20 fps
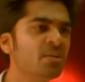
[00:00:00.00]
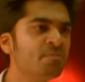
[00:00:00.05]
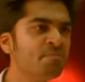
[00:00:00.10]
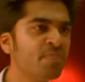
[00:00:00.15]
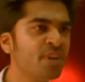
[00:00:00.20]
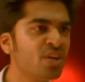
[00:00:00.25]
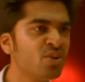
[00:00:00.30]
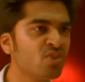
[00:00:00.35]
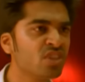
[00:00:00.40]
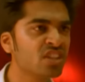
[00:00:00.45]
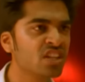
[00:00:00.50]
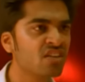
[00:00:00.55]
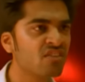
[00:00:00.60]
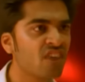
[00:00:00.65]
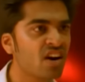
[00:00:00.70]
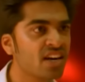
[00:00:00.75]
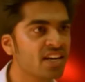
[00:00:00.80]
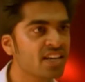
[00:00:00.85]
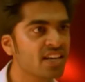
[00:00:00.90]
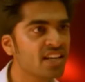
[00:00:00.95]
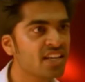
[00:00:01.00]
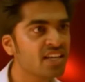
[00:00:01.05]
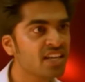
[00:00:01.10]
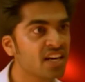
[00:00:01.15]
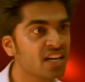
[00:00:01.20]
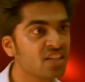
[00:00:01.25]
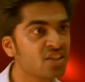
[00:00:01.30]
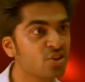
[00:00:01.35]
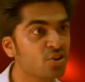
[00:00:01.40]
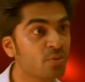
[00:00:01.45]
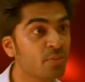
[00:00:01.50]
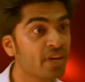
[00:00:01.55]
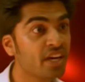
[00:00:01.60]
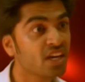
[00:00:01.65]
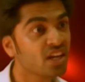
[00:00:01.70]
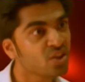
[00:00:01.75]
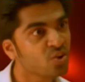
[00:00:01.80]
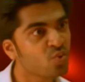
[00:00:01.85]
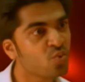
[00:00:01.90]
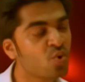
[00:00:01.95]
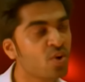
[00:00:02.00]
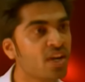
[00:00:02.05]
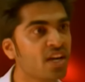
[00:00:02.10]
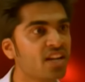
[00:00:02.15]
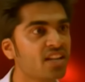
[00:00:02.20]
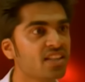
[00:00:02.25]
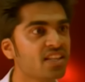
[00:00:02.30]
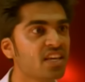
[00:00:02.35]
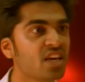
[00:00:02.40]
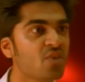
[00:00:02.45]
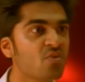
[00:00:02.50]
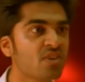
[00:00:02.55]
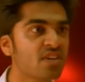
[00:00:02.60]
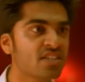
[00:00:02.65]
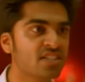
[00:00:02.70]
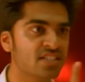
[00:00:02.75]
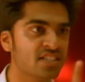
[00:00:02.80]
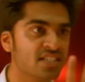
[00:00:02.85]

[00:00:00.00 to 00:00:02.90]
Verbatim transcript: ఇటువంటి వాడికి నువ్వు దూరం అయ్యావని నువ్వు తెలుసుకునేసరికి నీకు